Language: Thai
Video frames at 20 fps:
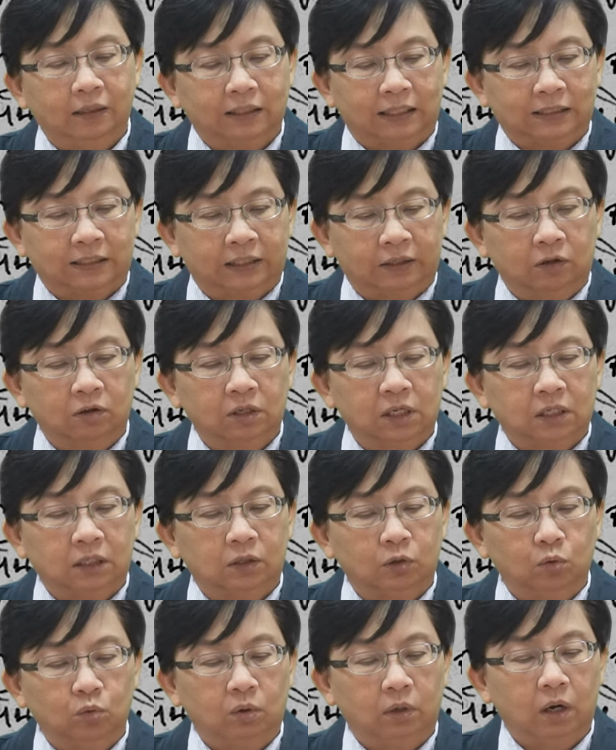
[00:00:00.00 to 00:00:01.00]
หลังจากนั้นก็เกิ
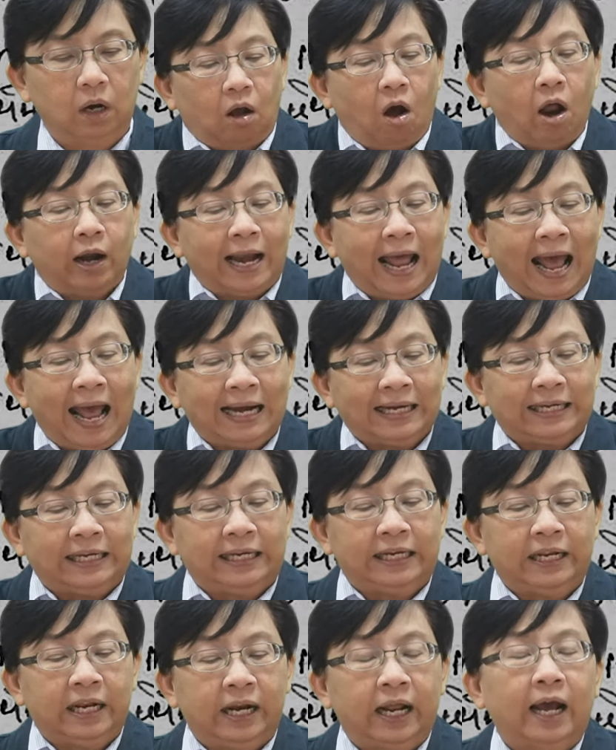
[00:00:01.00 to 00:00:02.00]
นดุลก่อนหน้า
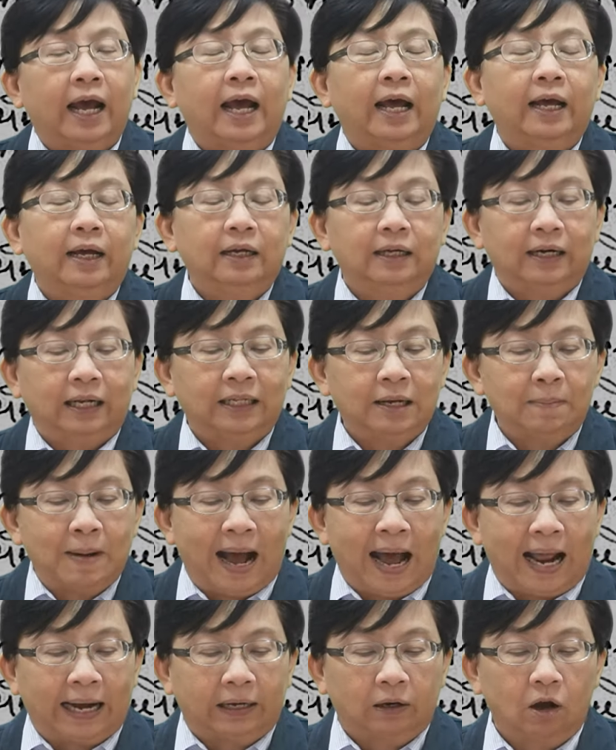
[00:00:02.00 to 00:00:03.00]
นี้เนี่ยนะคะรัฐ
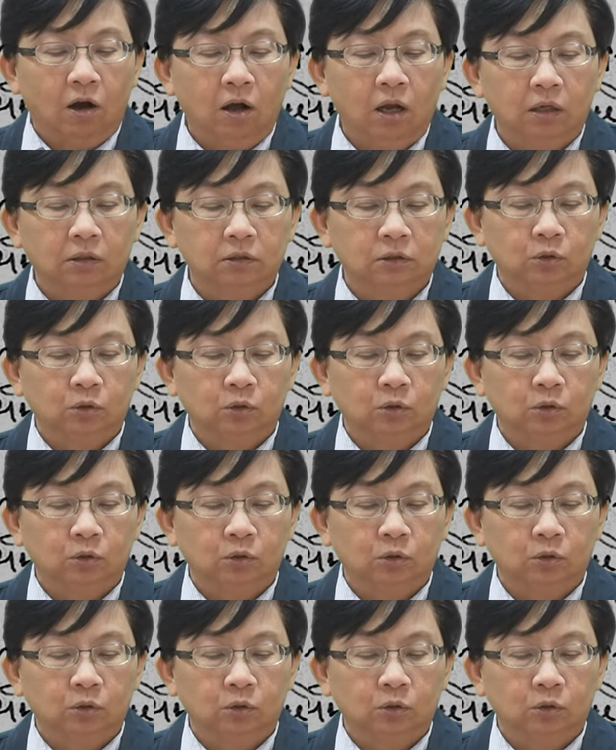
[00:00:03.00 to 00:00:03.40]
บาลก็